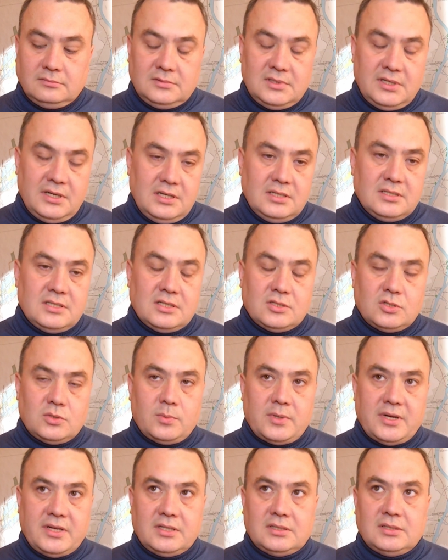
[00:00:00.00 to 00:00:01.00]
На реализацию
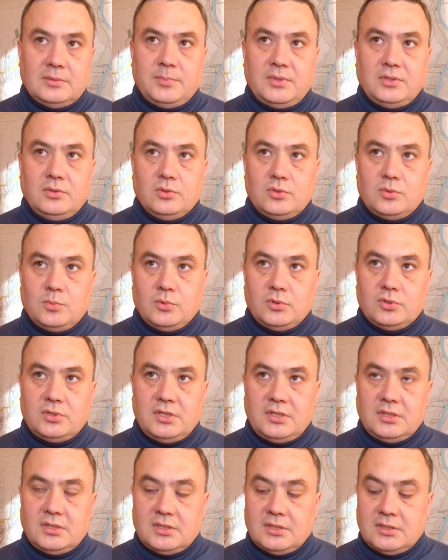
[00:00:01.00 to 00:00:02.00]
проекта
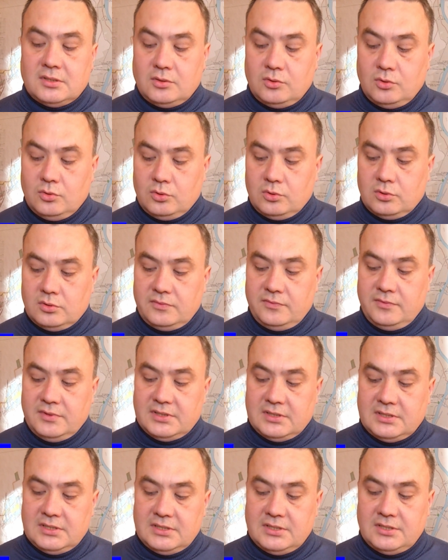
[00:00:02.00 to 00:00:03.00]
предусмотрено до
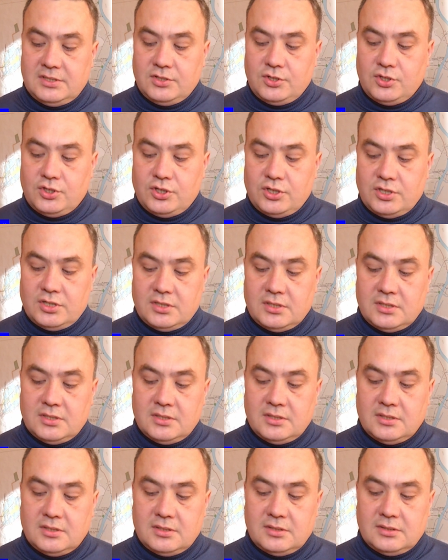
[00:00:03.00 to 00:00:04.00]

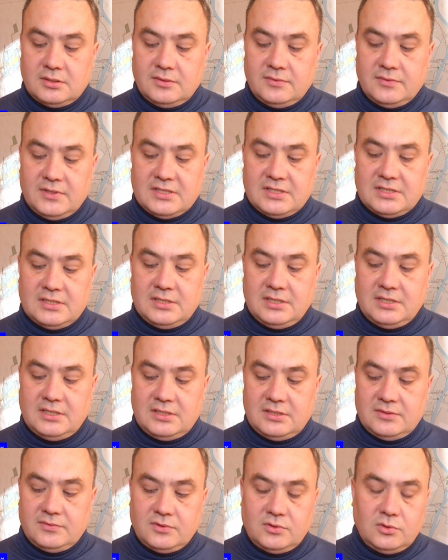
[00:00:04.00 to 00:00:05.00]
2023
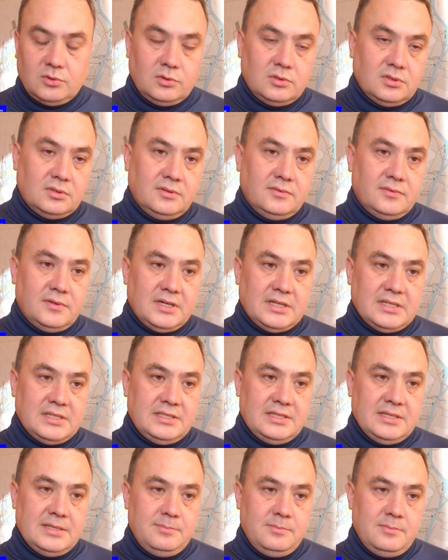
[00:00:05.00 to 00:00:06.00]
года
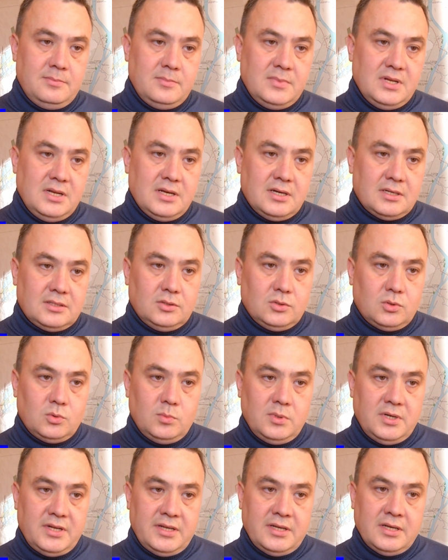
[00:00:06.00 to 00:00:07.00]
2,7 миллиарда
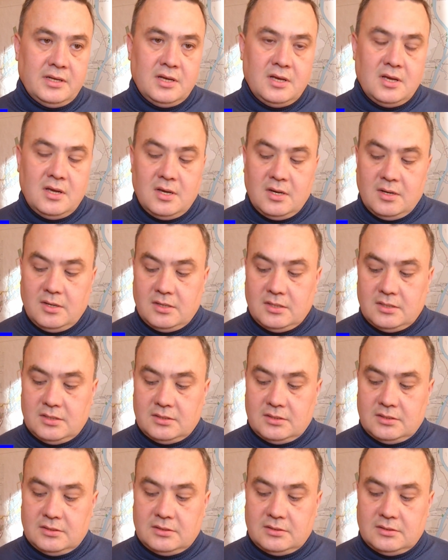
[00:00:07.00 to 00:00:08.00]
рублей
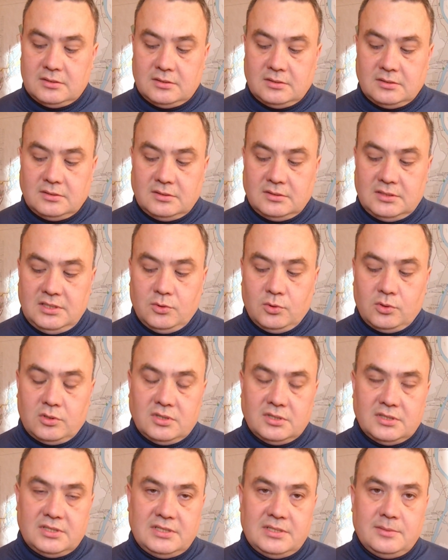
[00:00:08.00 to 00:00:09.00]
э, и
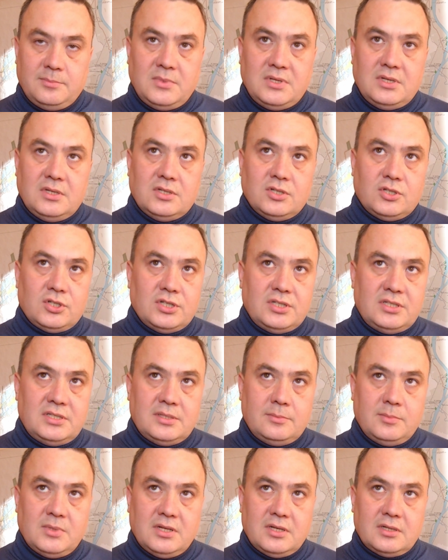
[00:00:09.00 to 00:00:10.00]
около
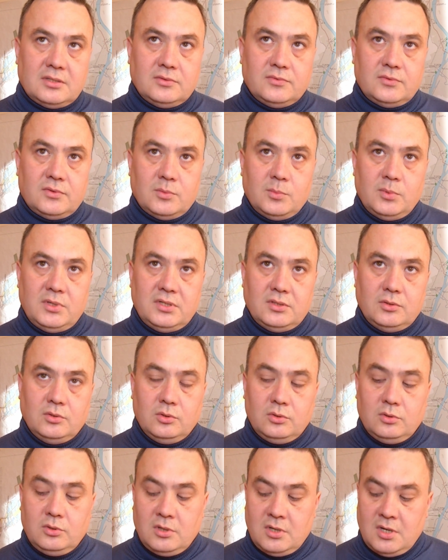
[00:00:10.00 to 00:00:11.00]
7,6 миллиардов рублей
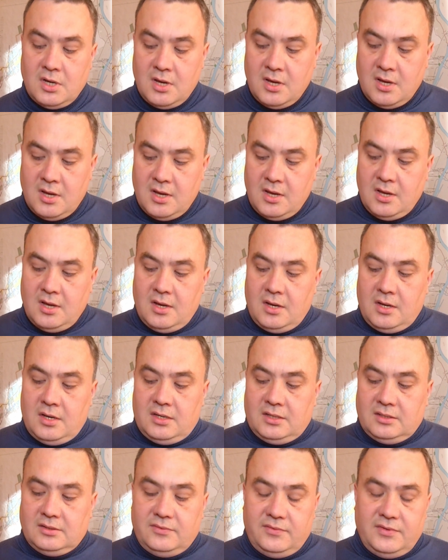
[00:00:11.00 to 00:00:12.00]
до
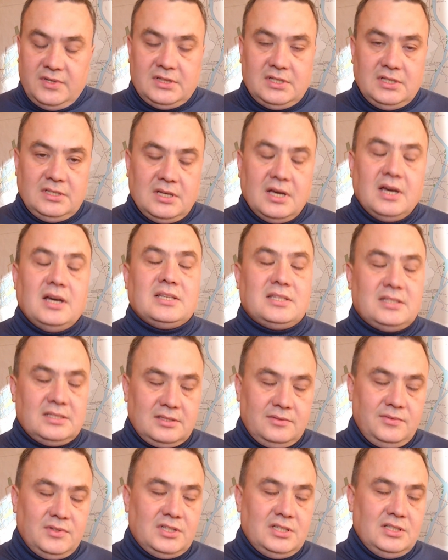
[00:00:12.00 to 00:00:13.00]

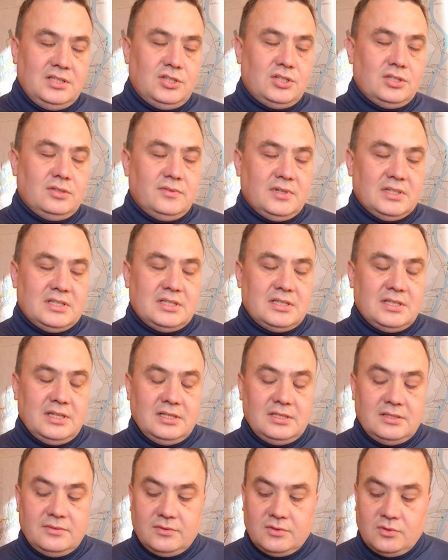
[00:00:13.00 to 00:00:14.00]

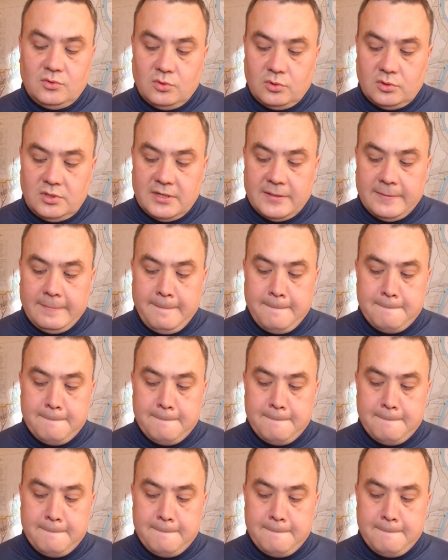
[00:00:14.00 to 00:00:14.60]
2023 года.